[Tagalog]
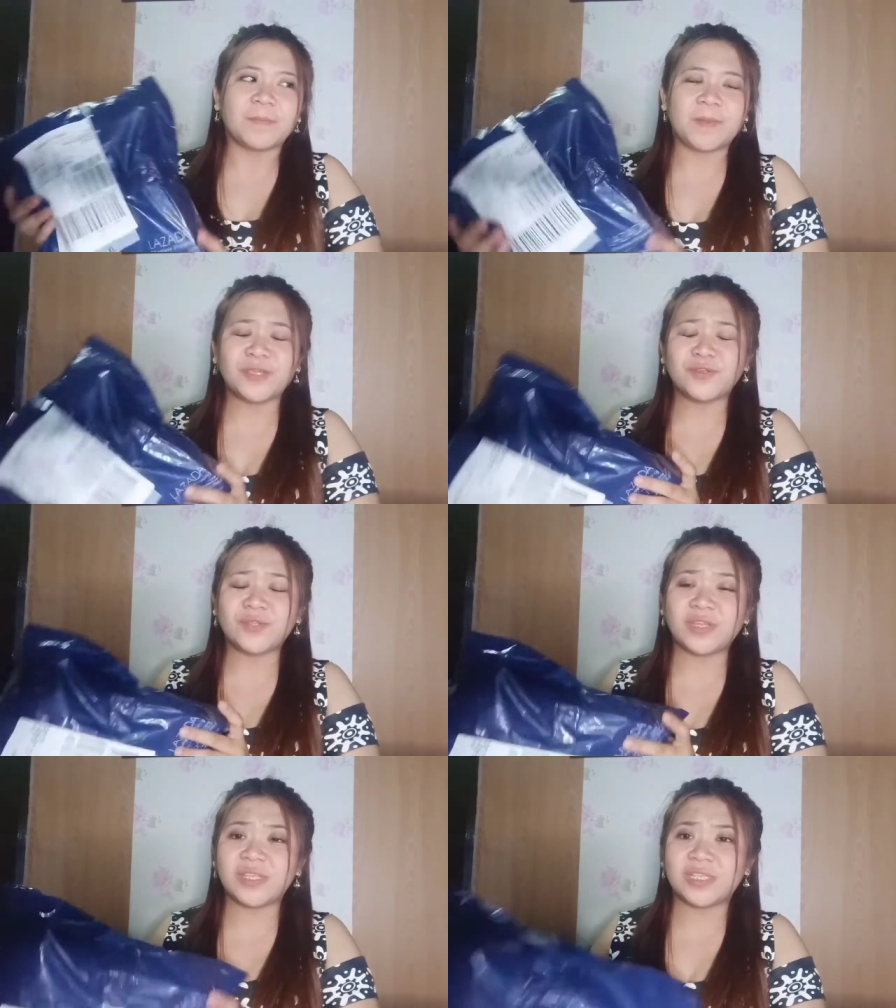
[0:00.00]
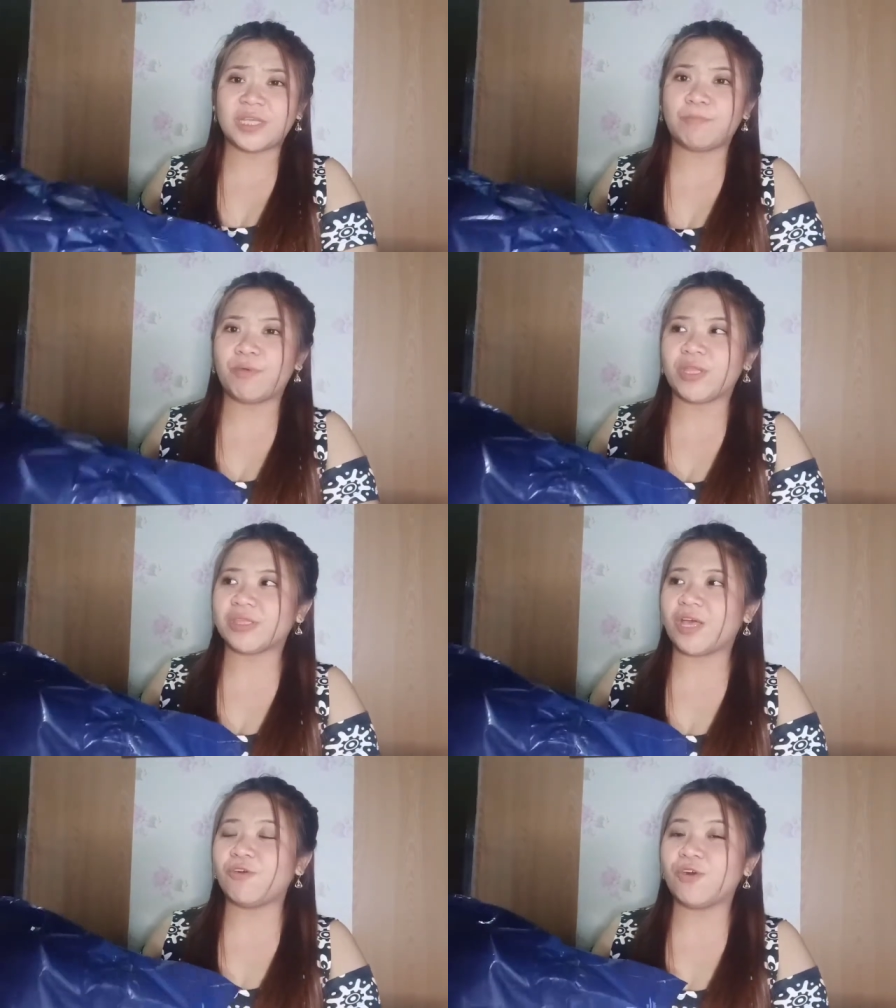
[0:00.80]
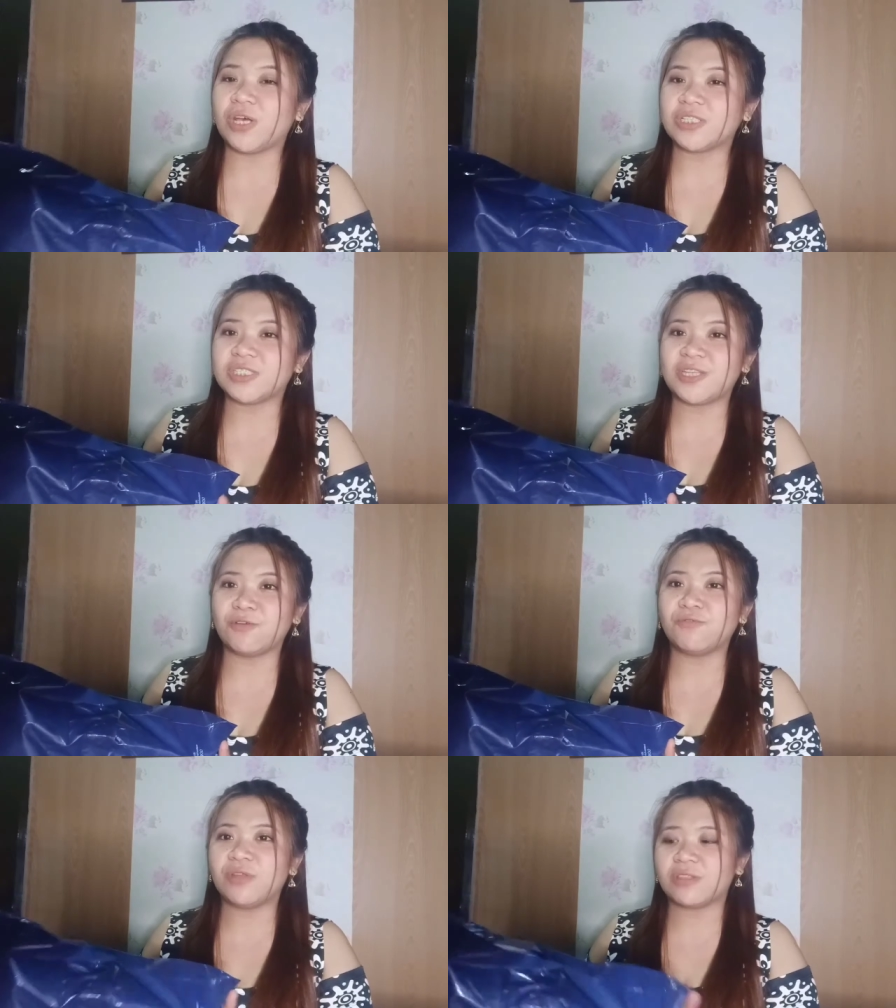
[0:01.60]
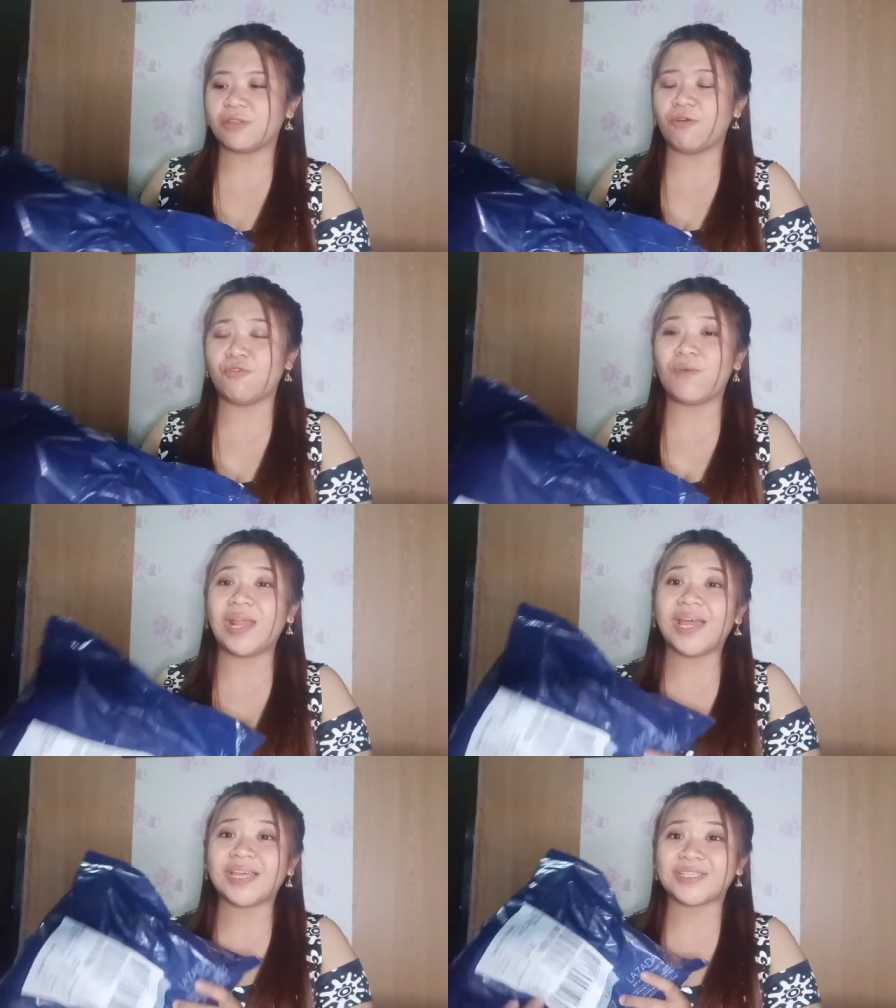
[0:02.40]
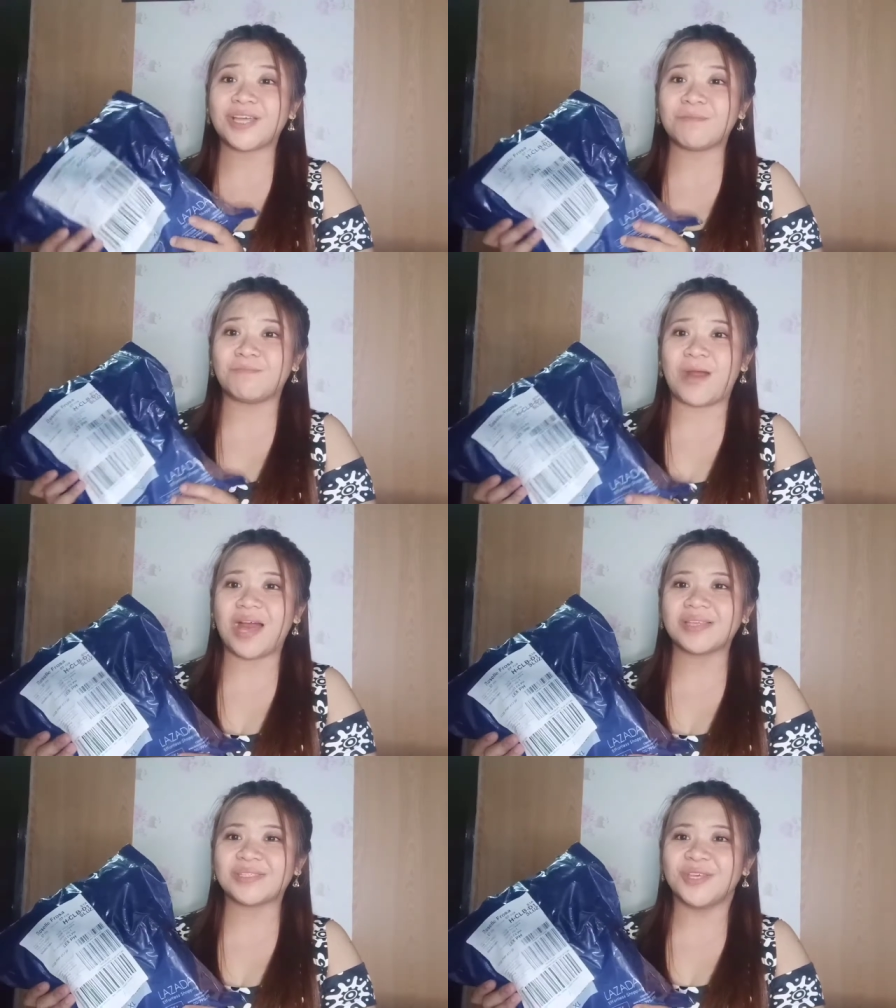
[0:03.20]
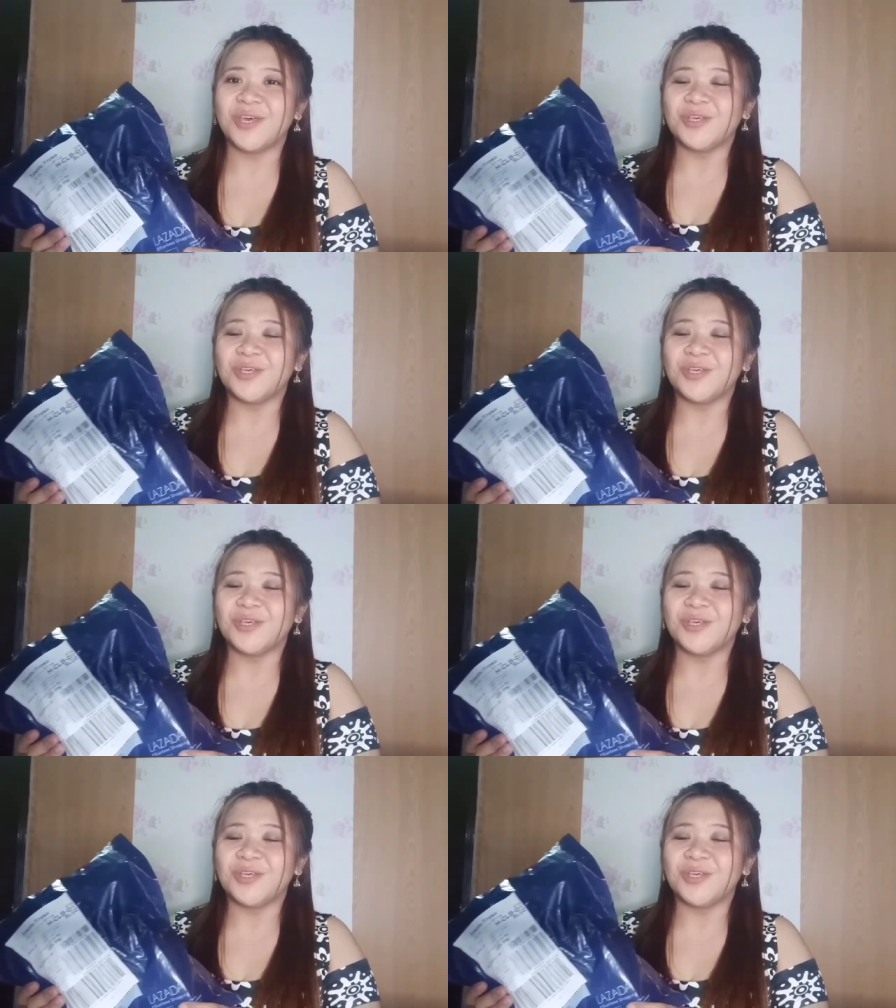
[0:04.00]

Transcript: medyo na-disappoint ako kasi nagulat ako. Wala siyang box.